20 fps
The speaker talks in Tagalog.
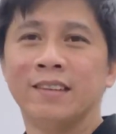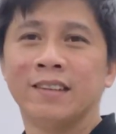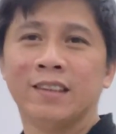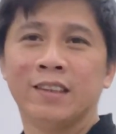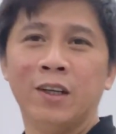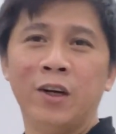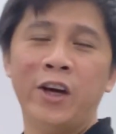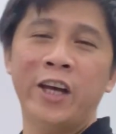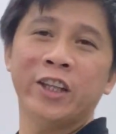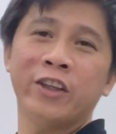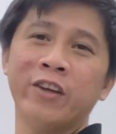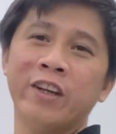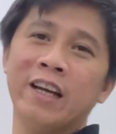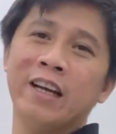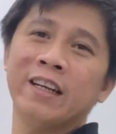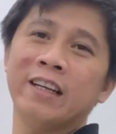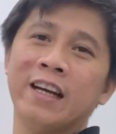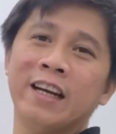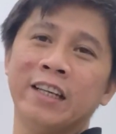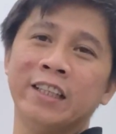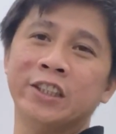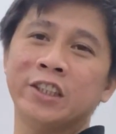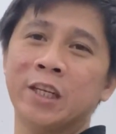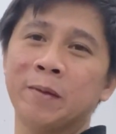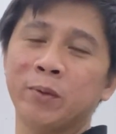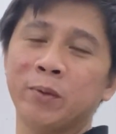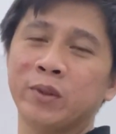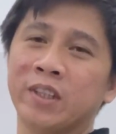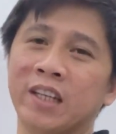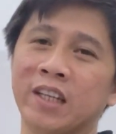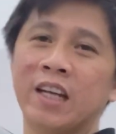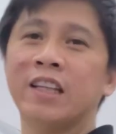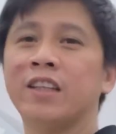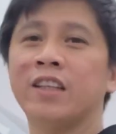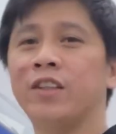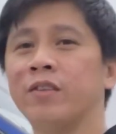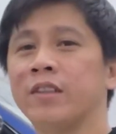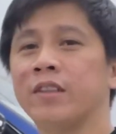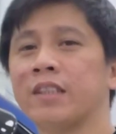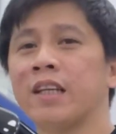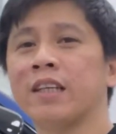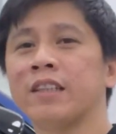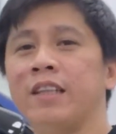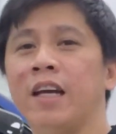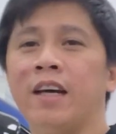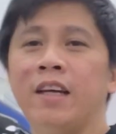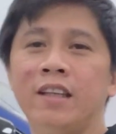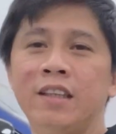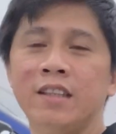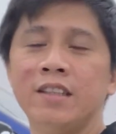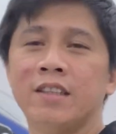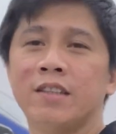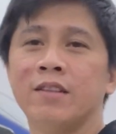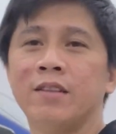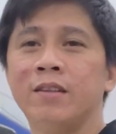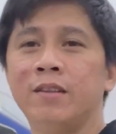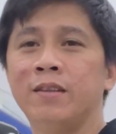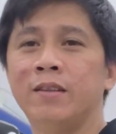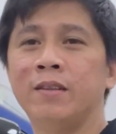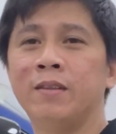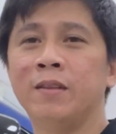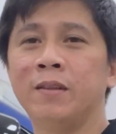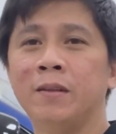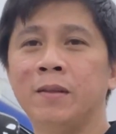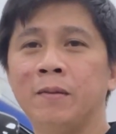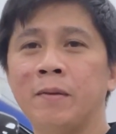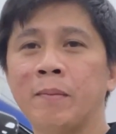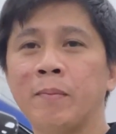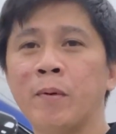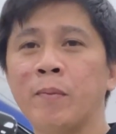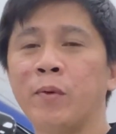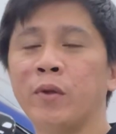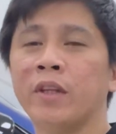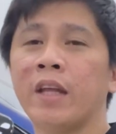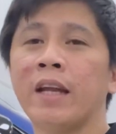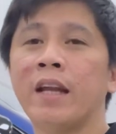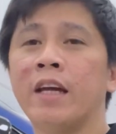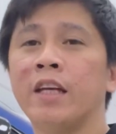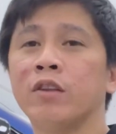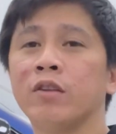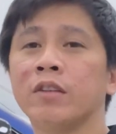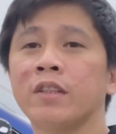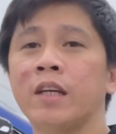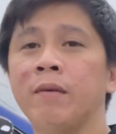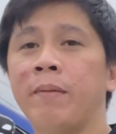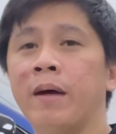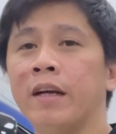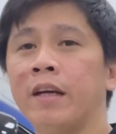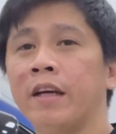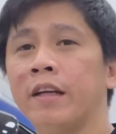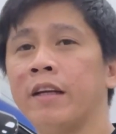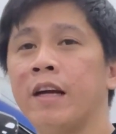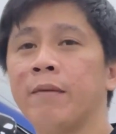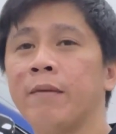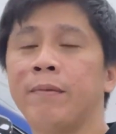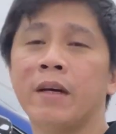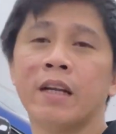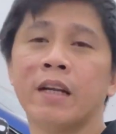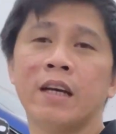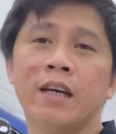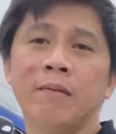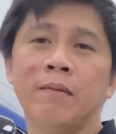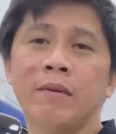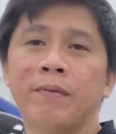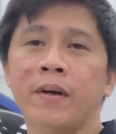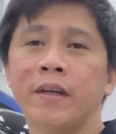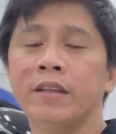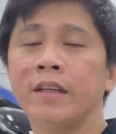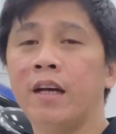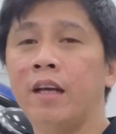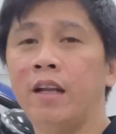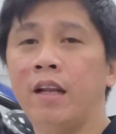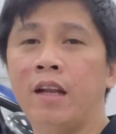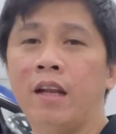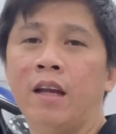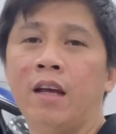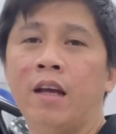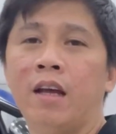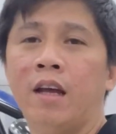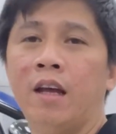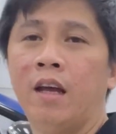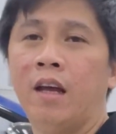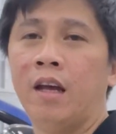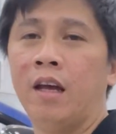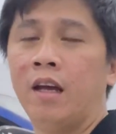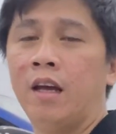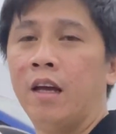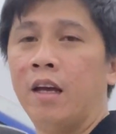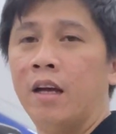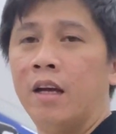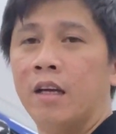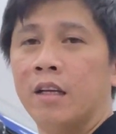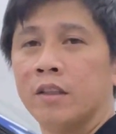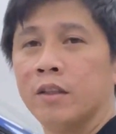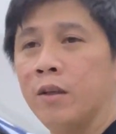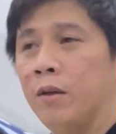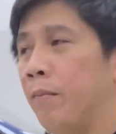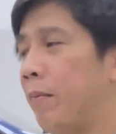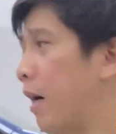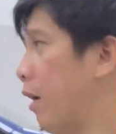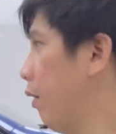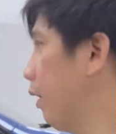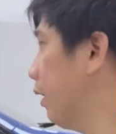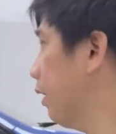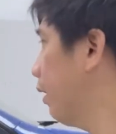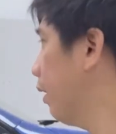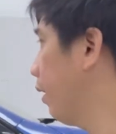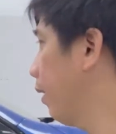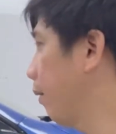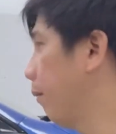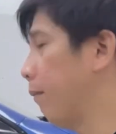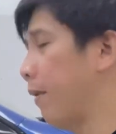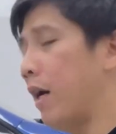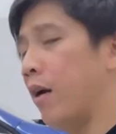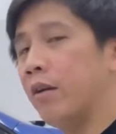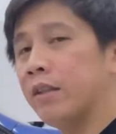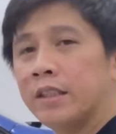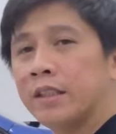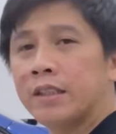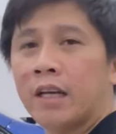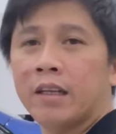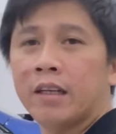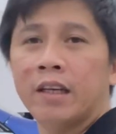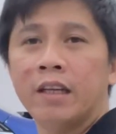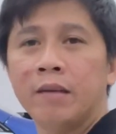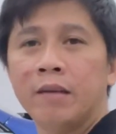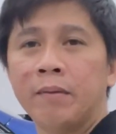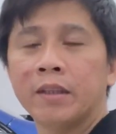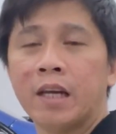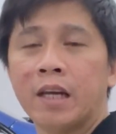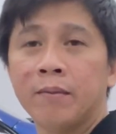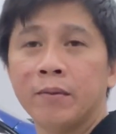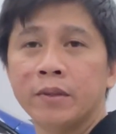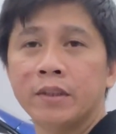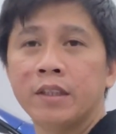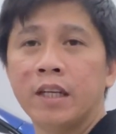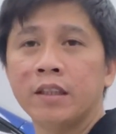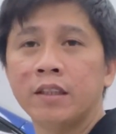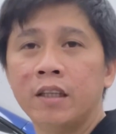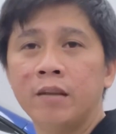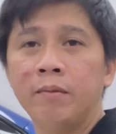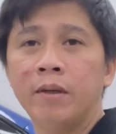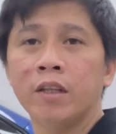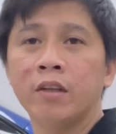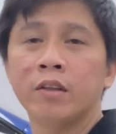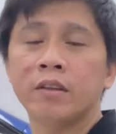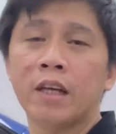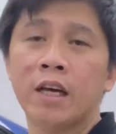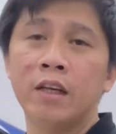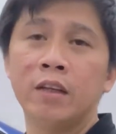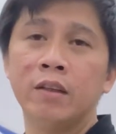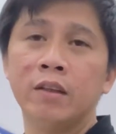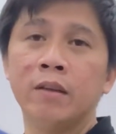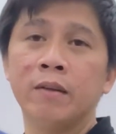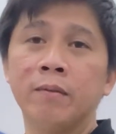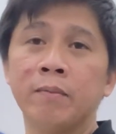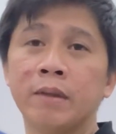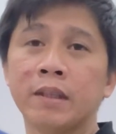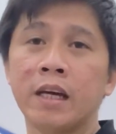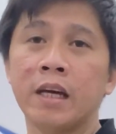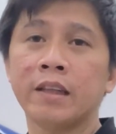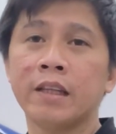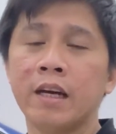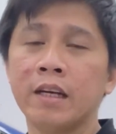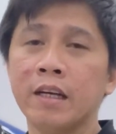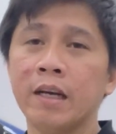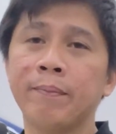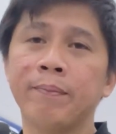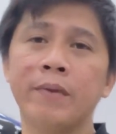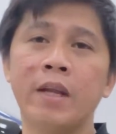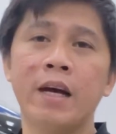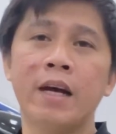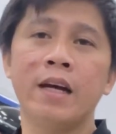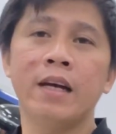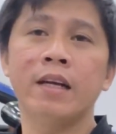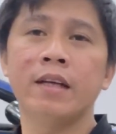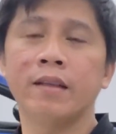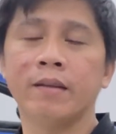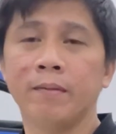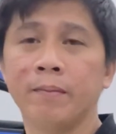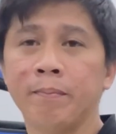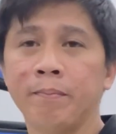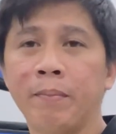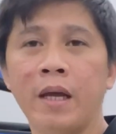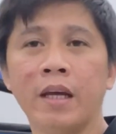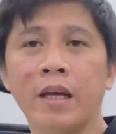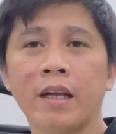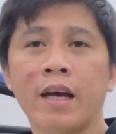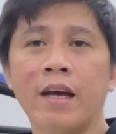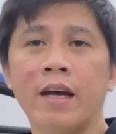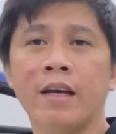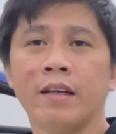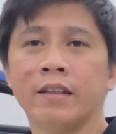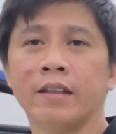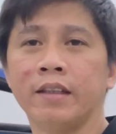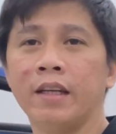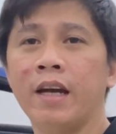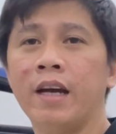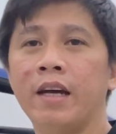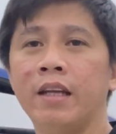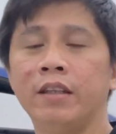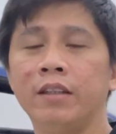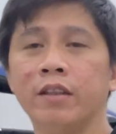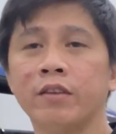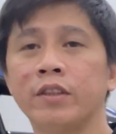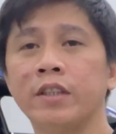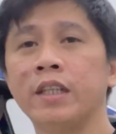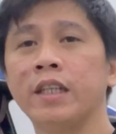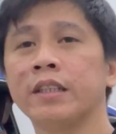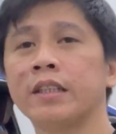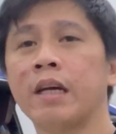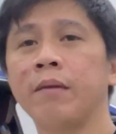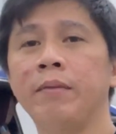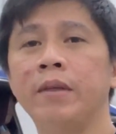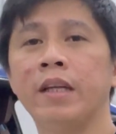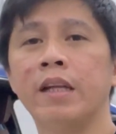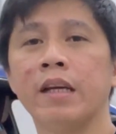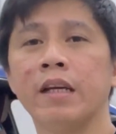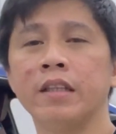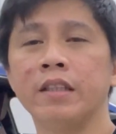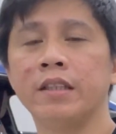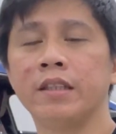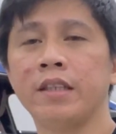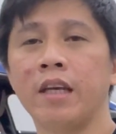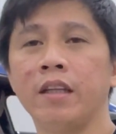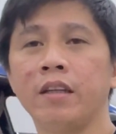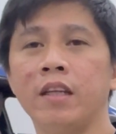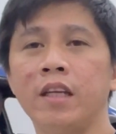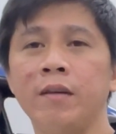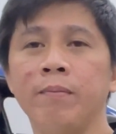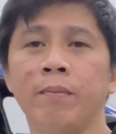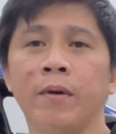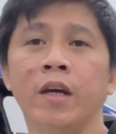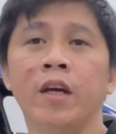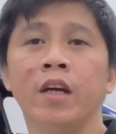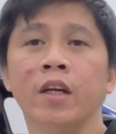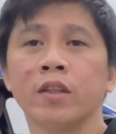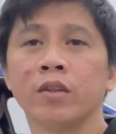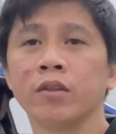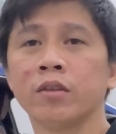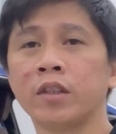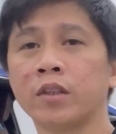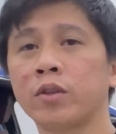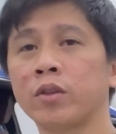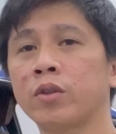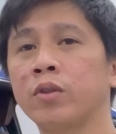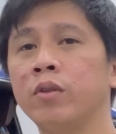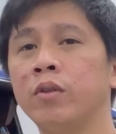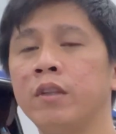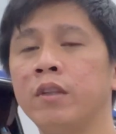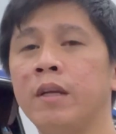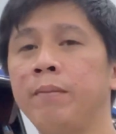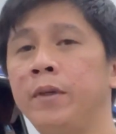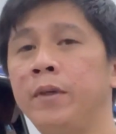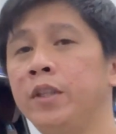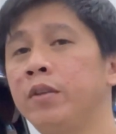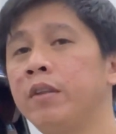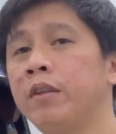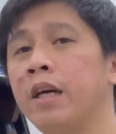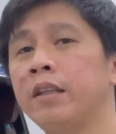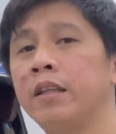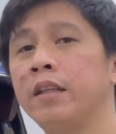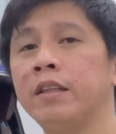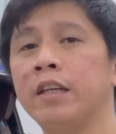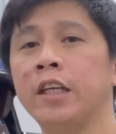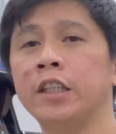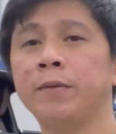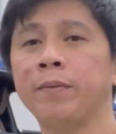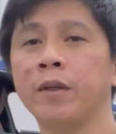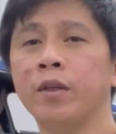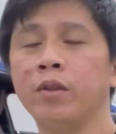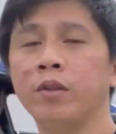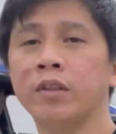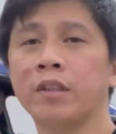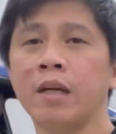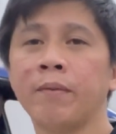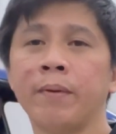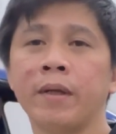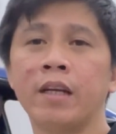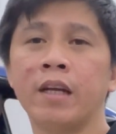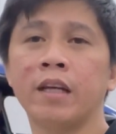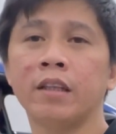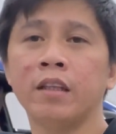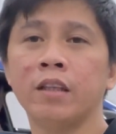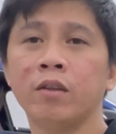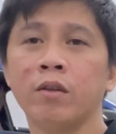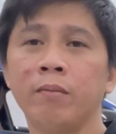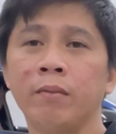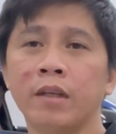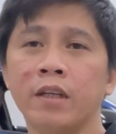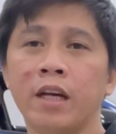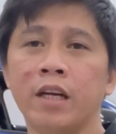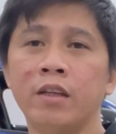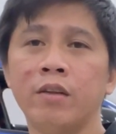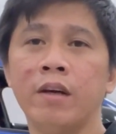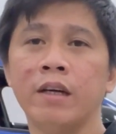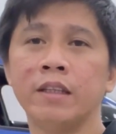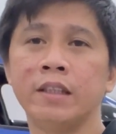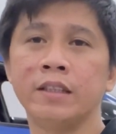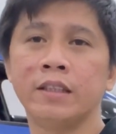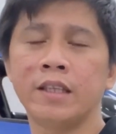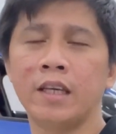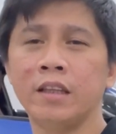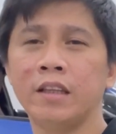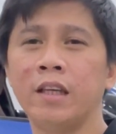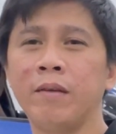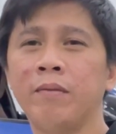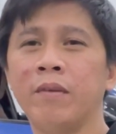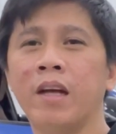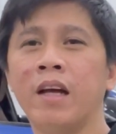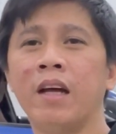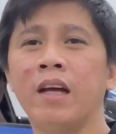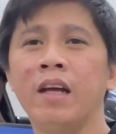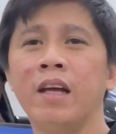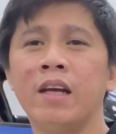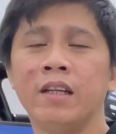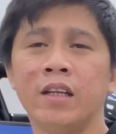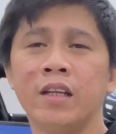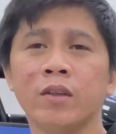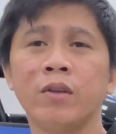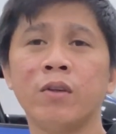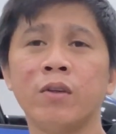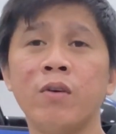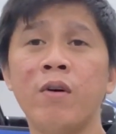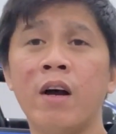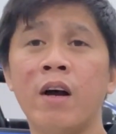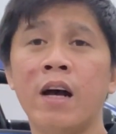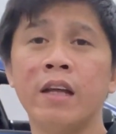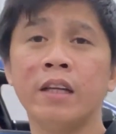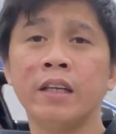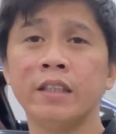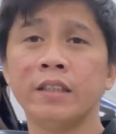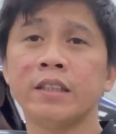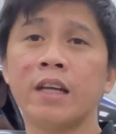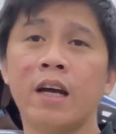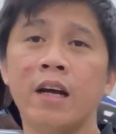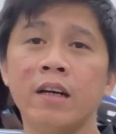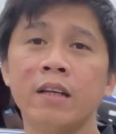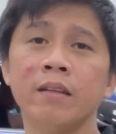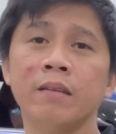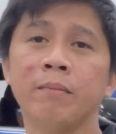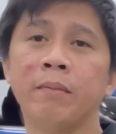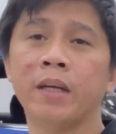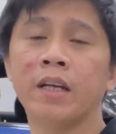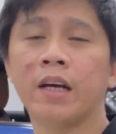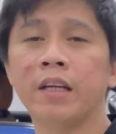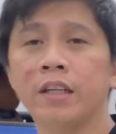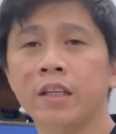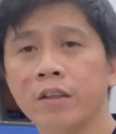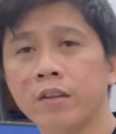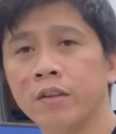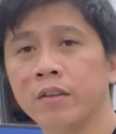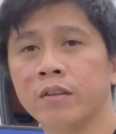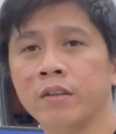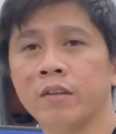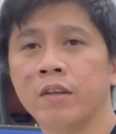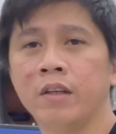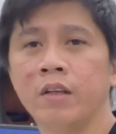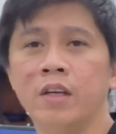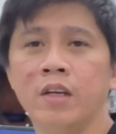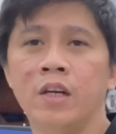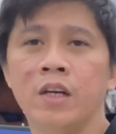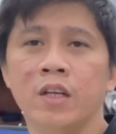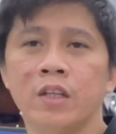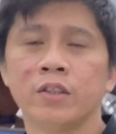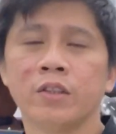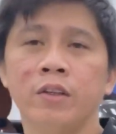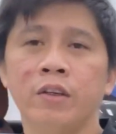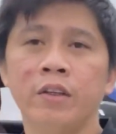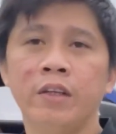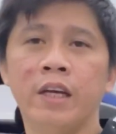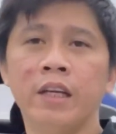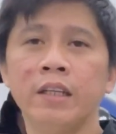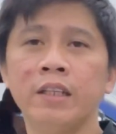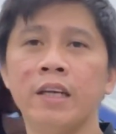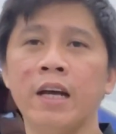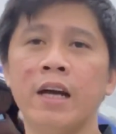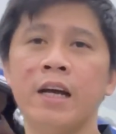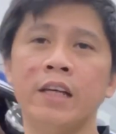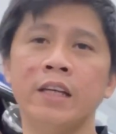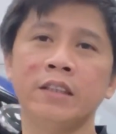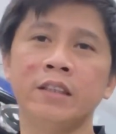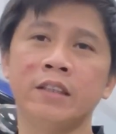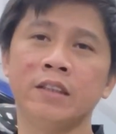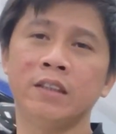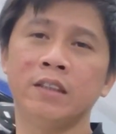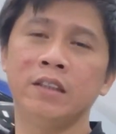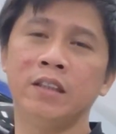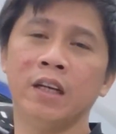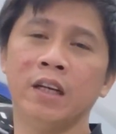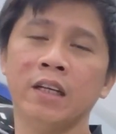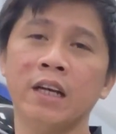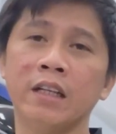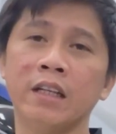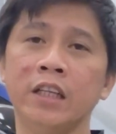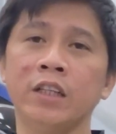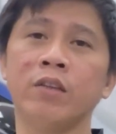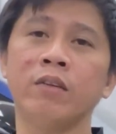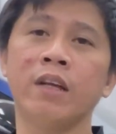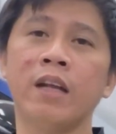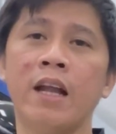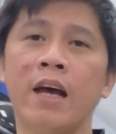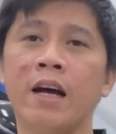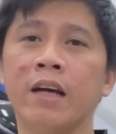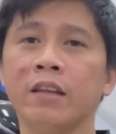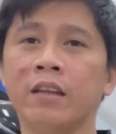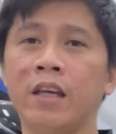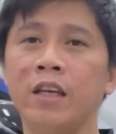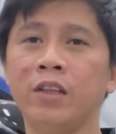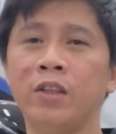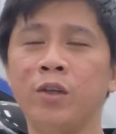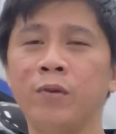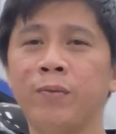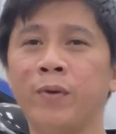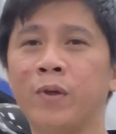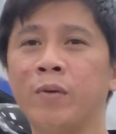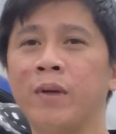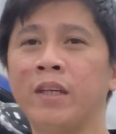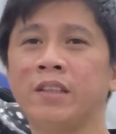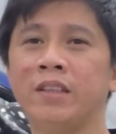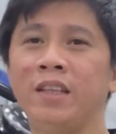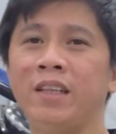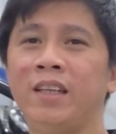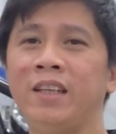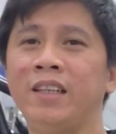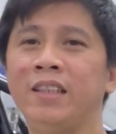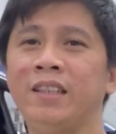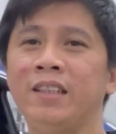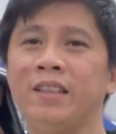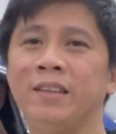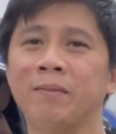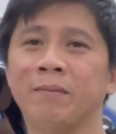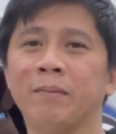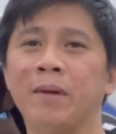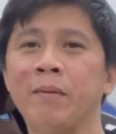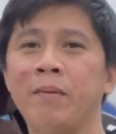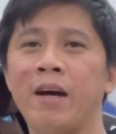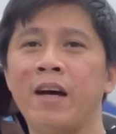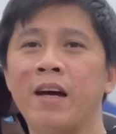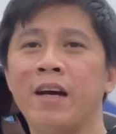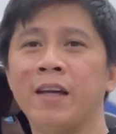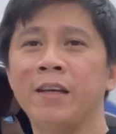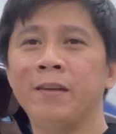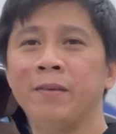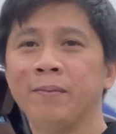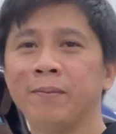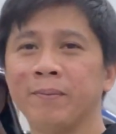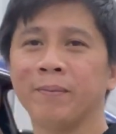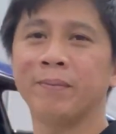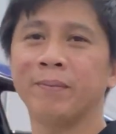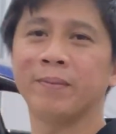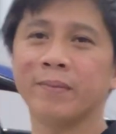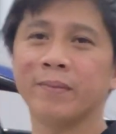So, ito na guys. Tapos na natin yung sasakyan. So, mapupunta na ito sa ibang area para ma-final. So, bawat, bawat sasakyan na matapos natin, meron tayong matatanggap na pera. Yan, yung sinasabi nilang incentive. So sa susunod na video natin guys, pag-uusapan natin kung magkano ang incentive na nakukuha ng isang mekaniko. So yan guys, hanggang dito na lang. Thank you for watching. Bye-bye!